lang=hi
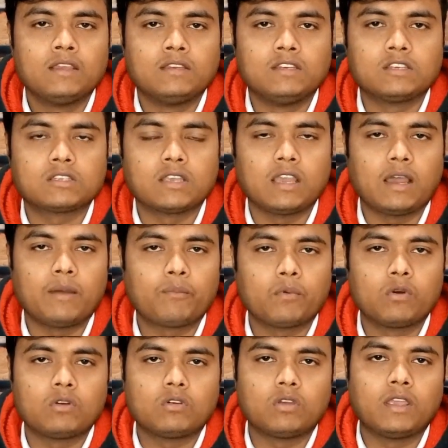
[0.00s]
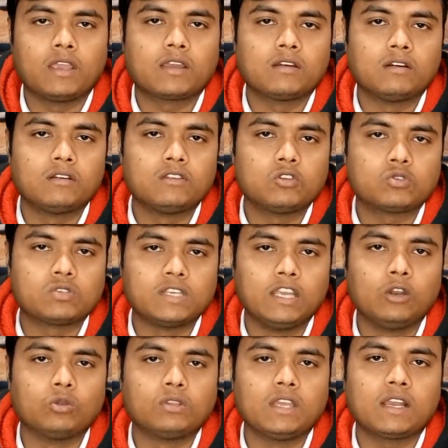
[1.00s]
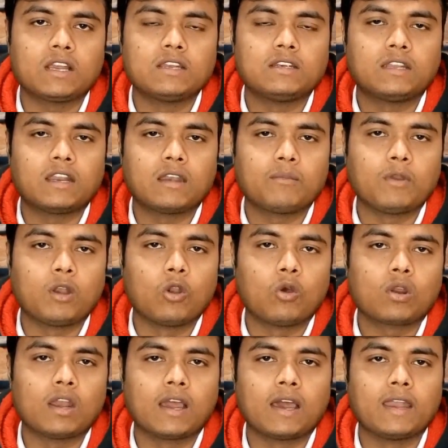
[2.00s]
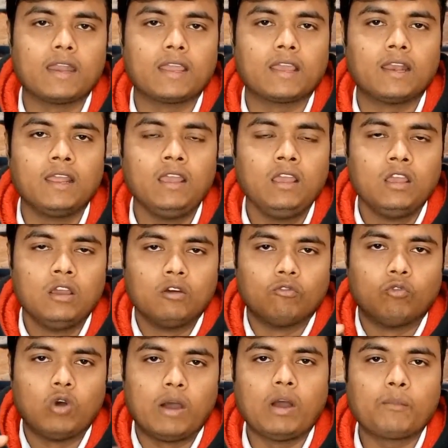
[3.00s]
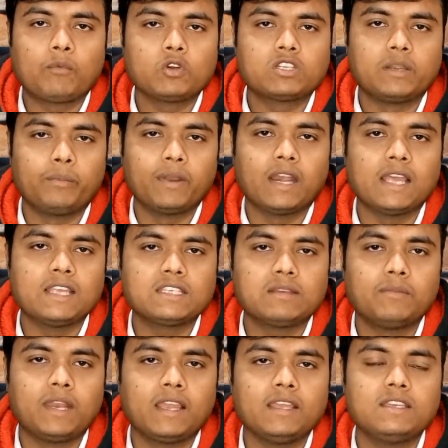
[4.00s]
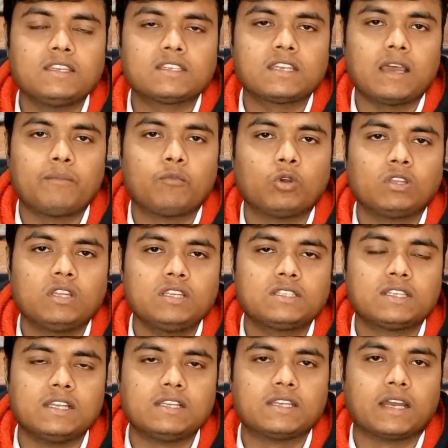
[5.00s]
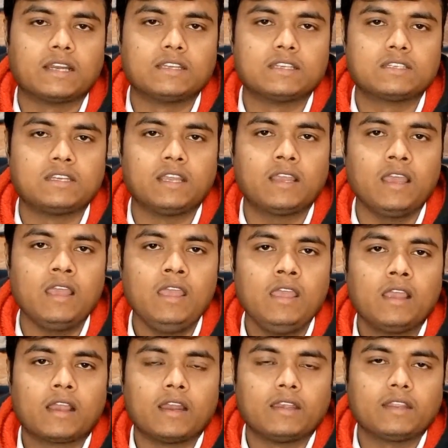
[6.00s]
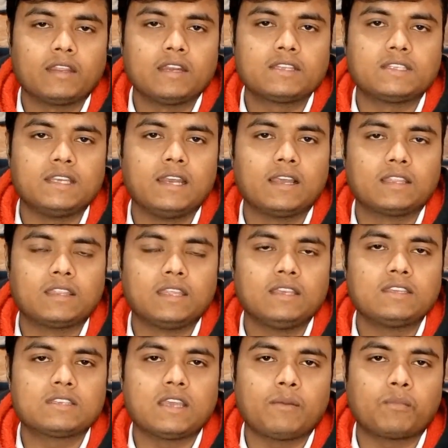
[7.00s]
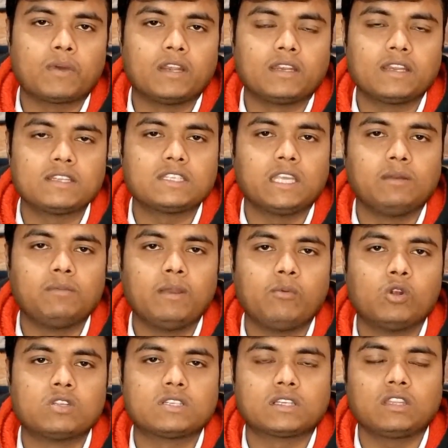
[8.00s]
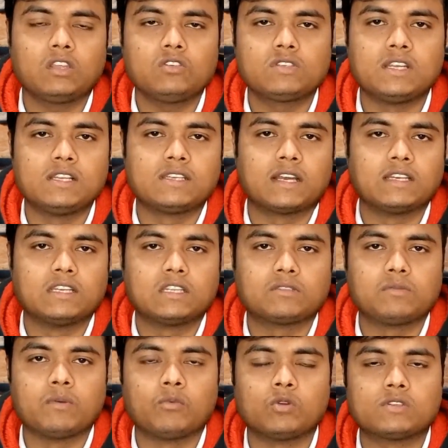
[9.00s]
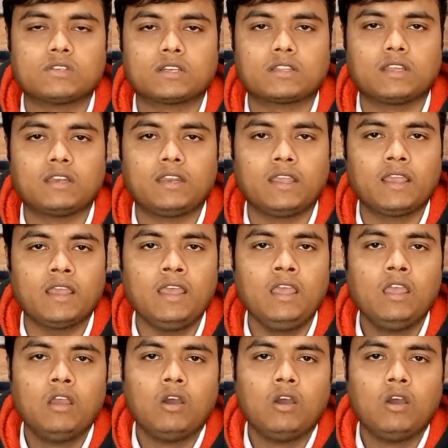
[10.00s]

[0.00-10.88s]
जिसे आप एक जो सील होती है कंटेनर में लॉक लगाने के लिए वो आपको शिपिंग लाइन से मिलेगी जिसे आप बोलते हैं सील चार्जेस ठीक है कंटेनर सील लगती है जिसे आप कंटेनर सील भी बोल सकते हैं और सील चार्जेस भी बोल सकते हैं ठीक है